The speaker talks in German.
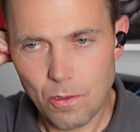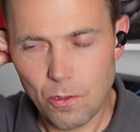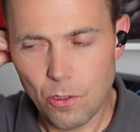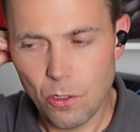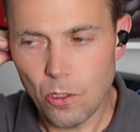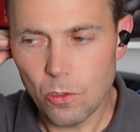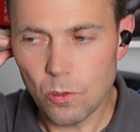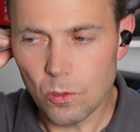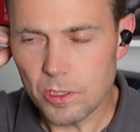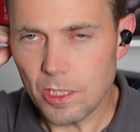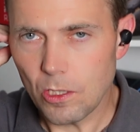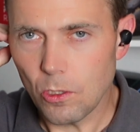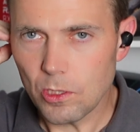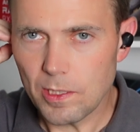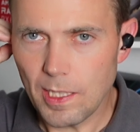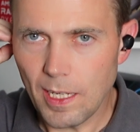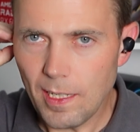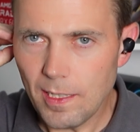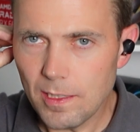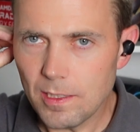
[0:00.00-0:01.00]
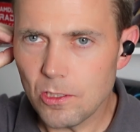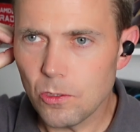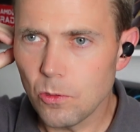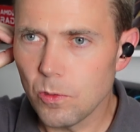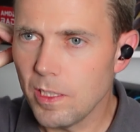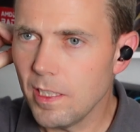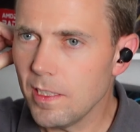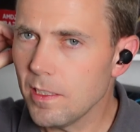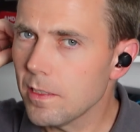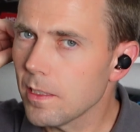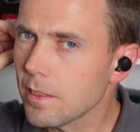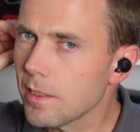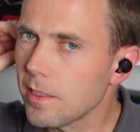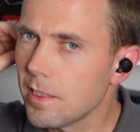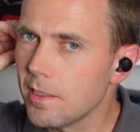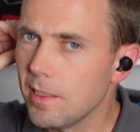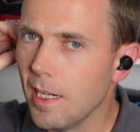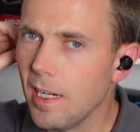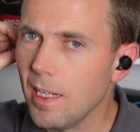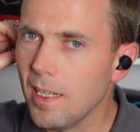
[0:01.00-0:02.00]
Hören uns auch da zunächst das
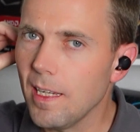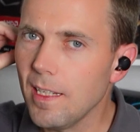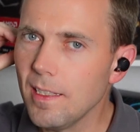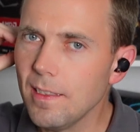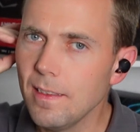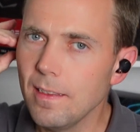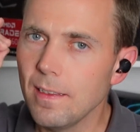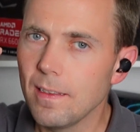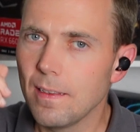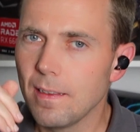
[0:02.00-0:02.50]
Signal an,